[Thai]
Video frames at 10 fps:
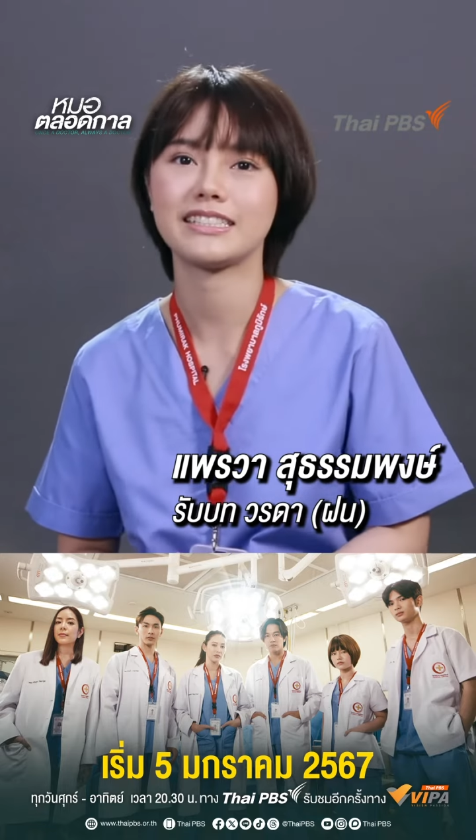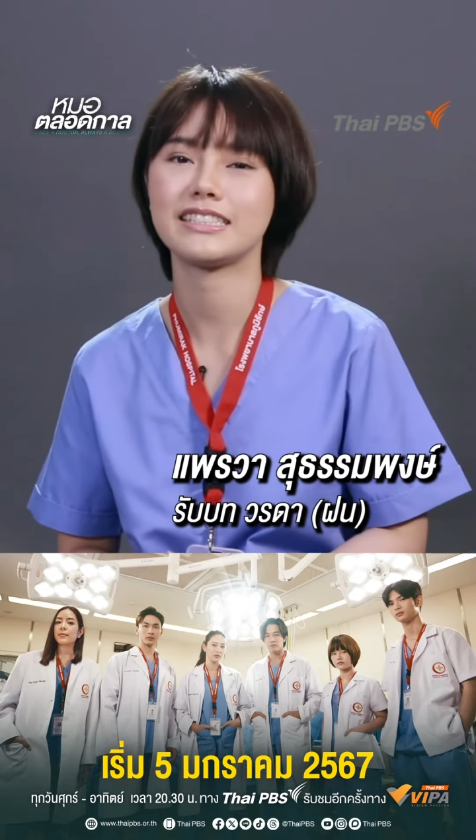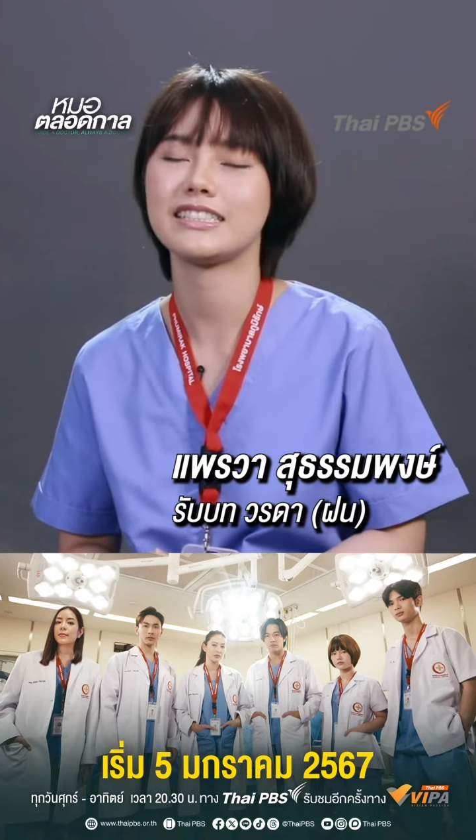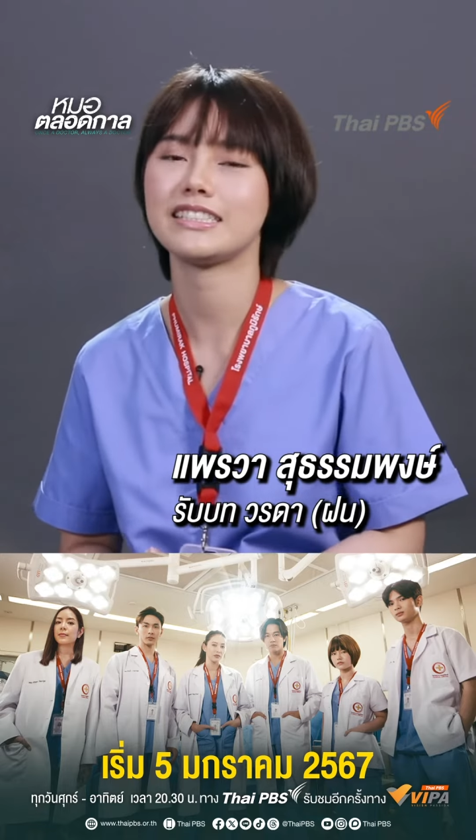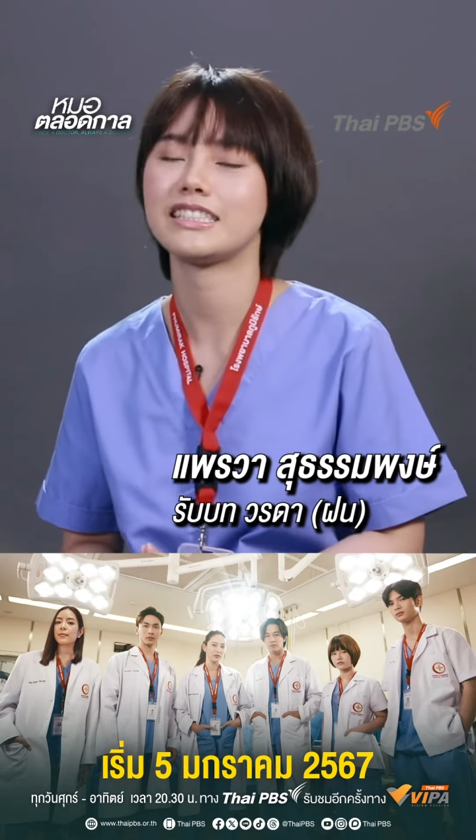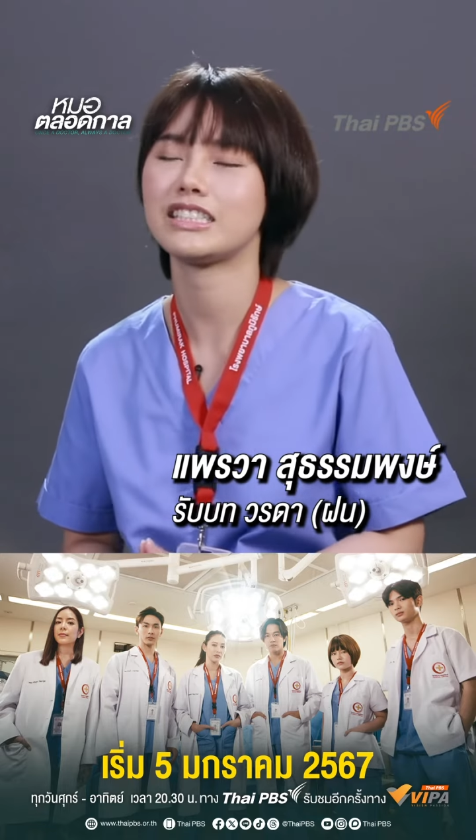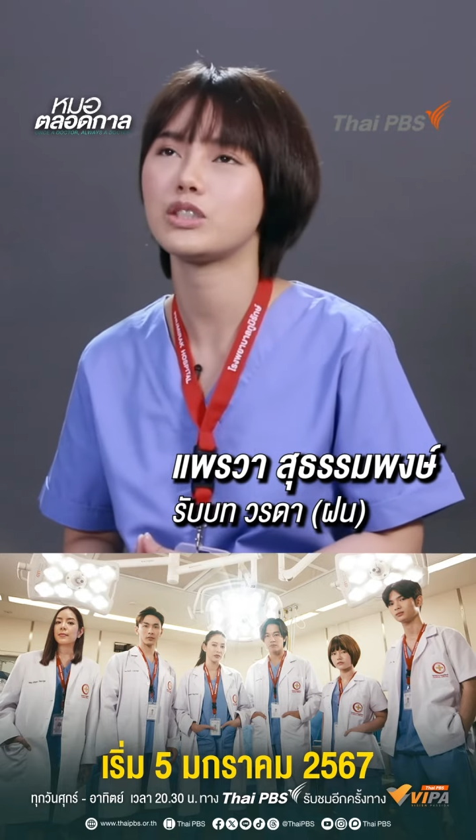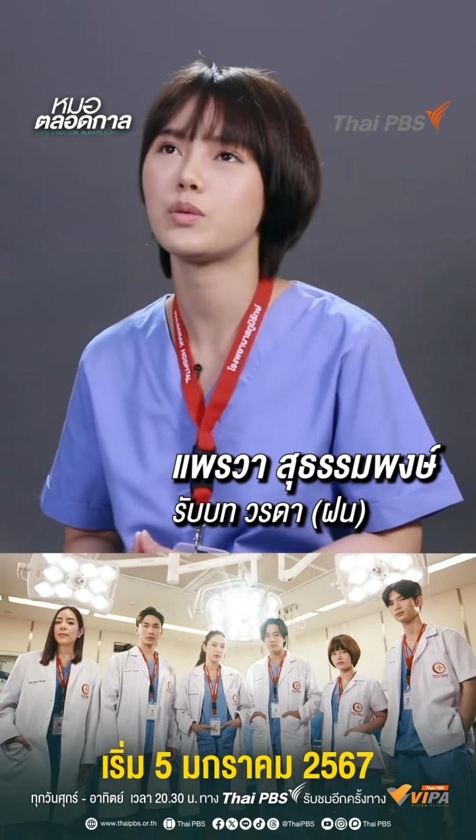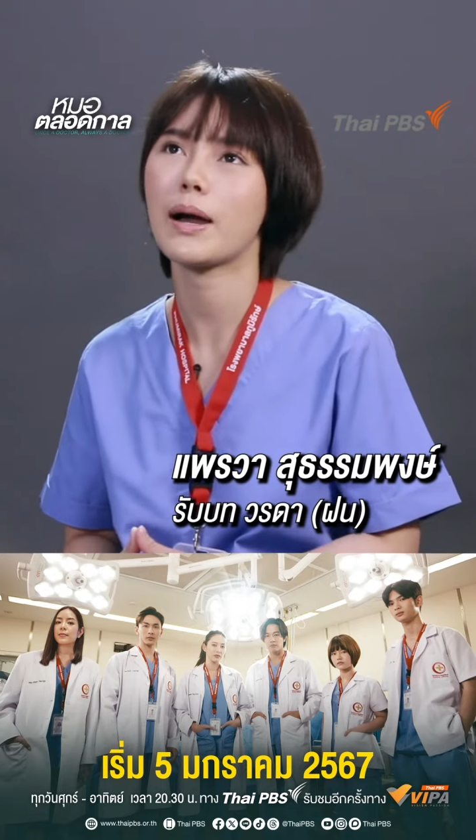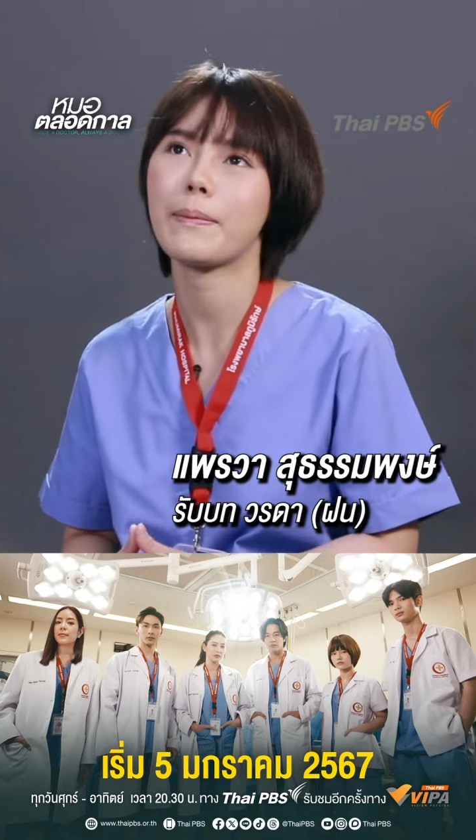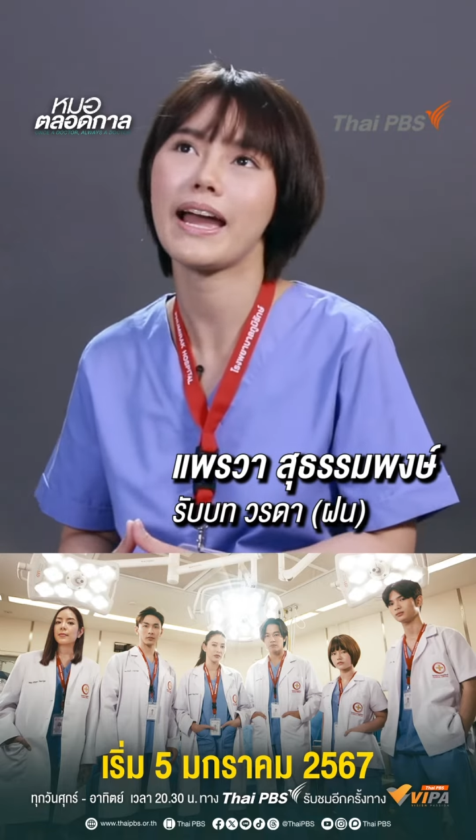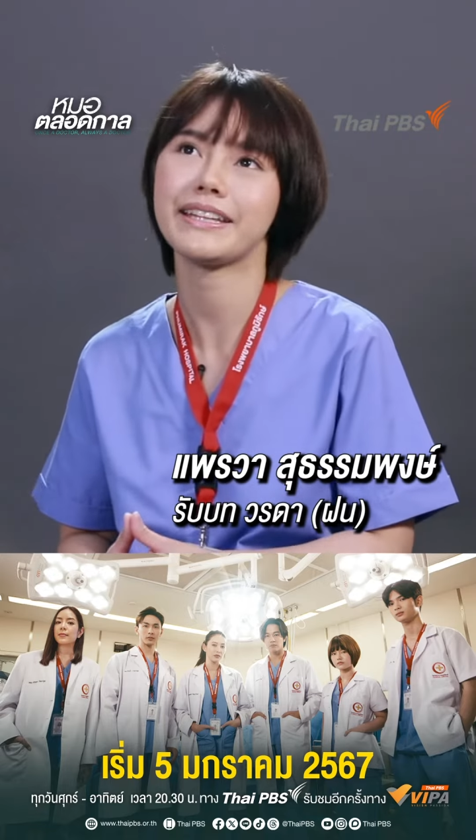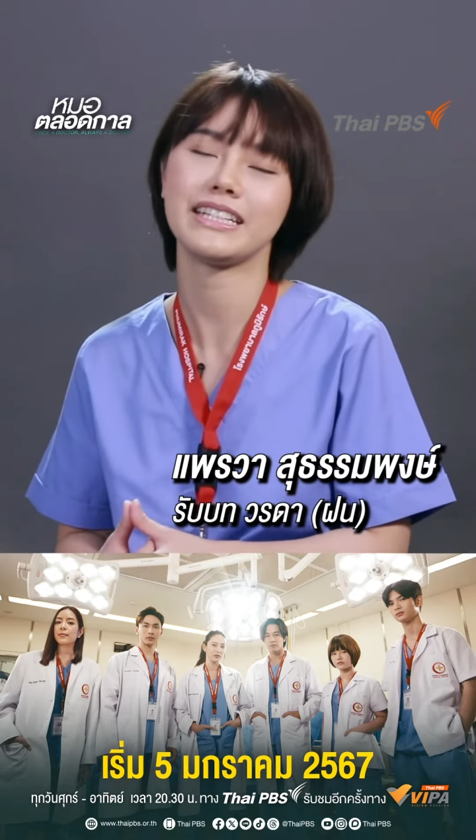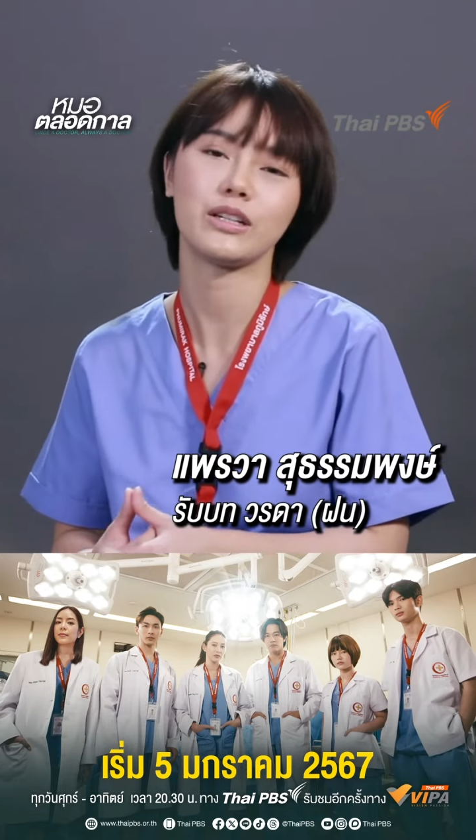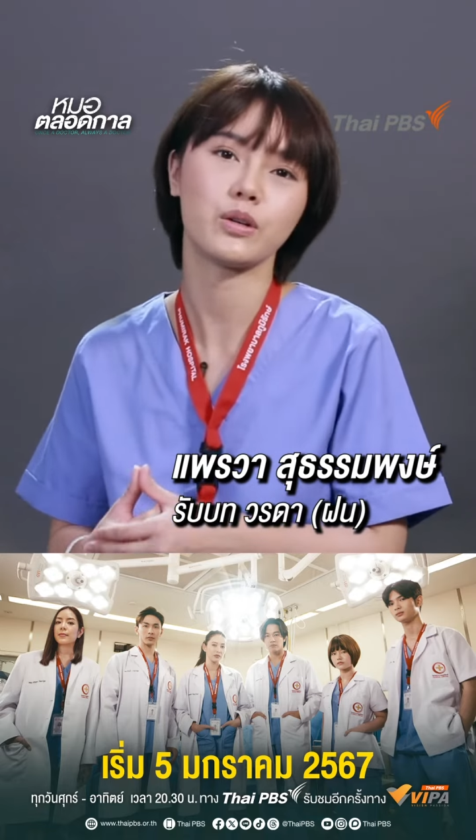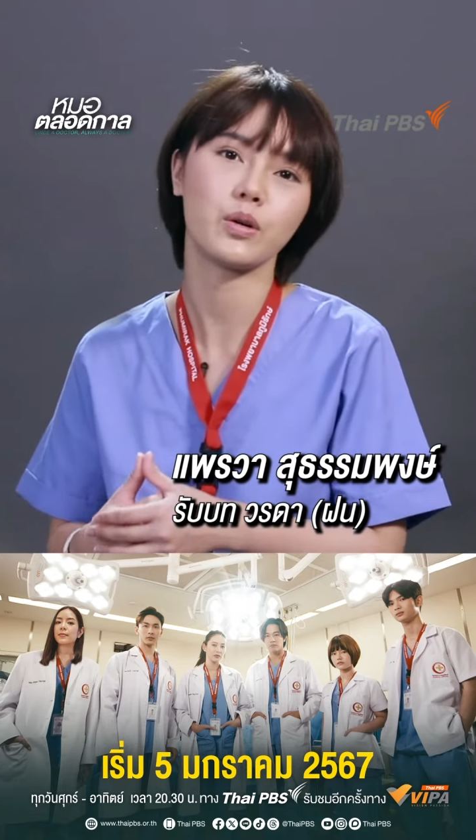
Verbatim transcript: ชื่อจริงชื่อว่าแพทย์หญิง